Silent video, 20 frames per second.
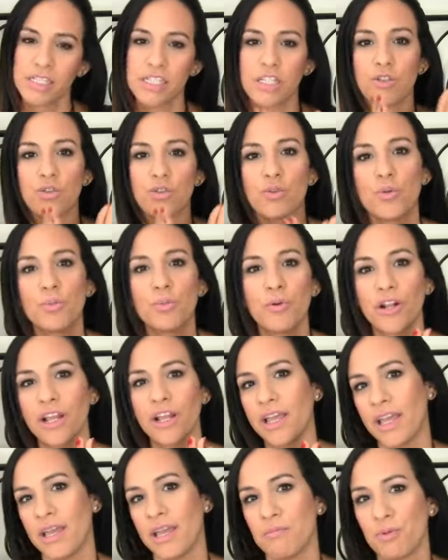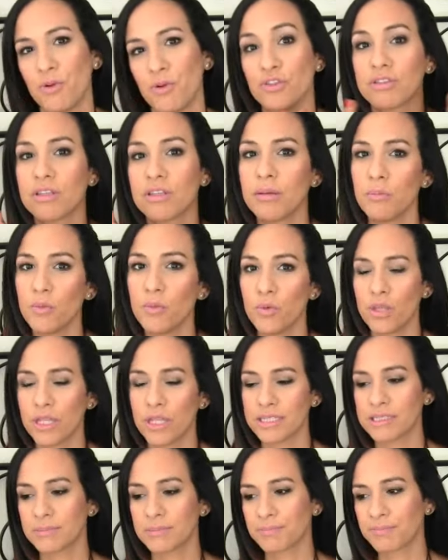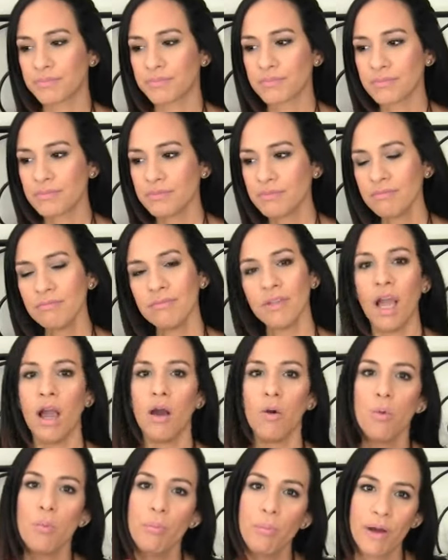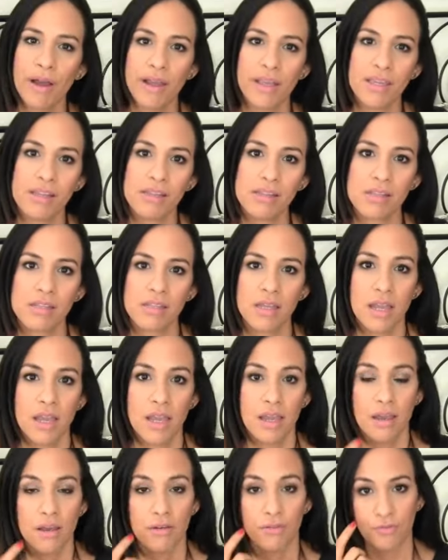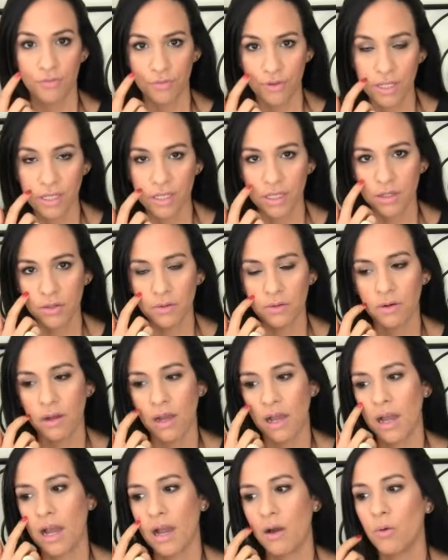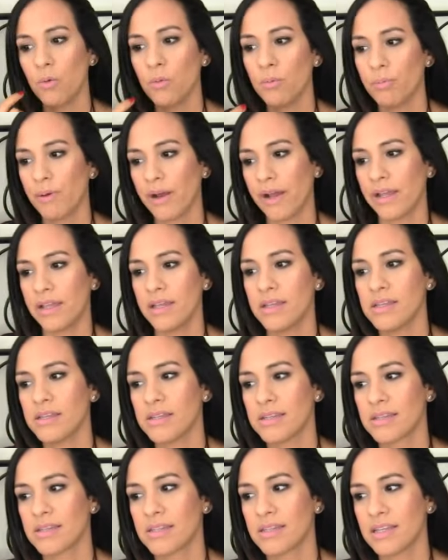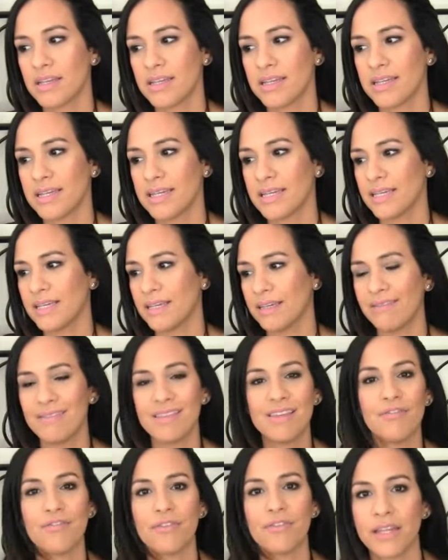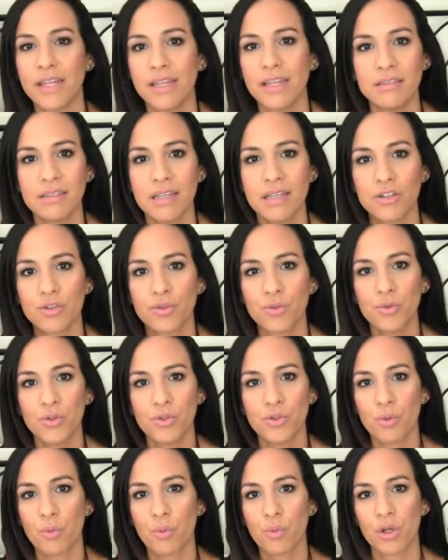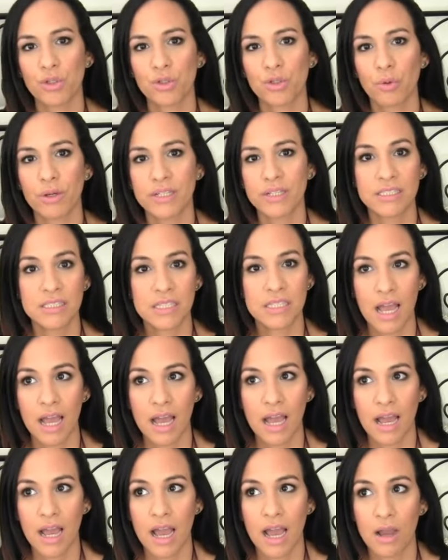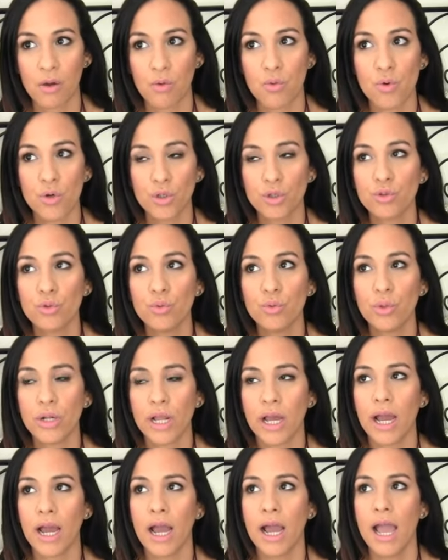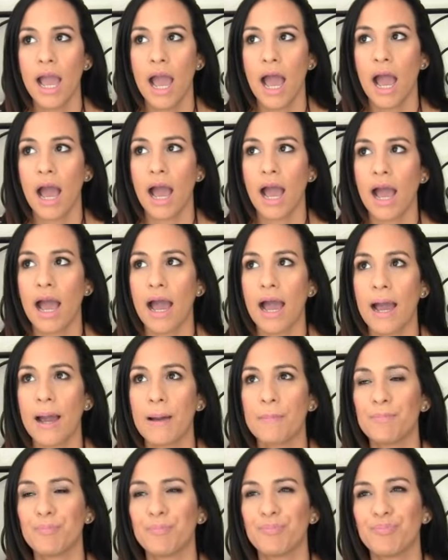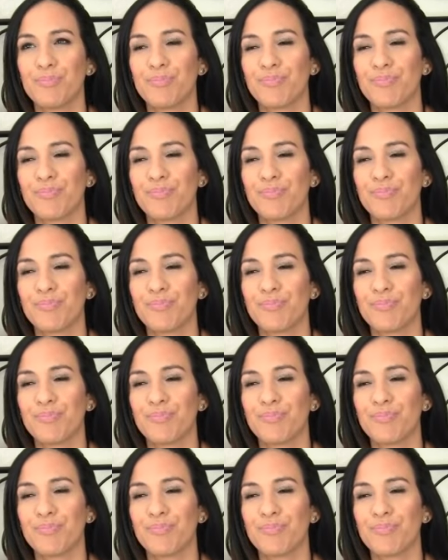Si tú, por ejemplo, te mudas a un país frío a un país eh, diferente al tuyo en cuanto a, cultura, a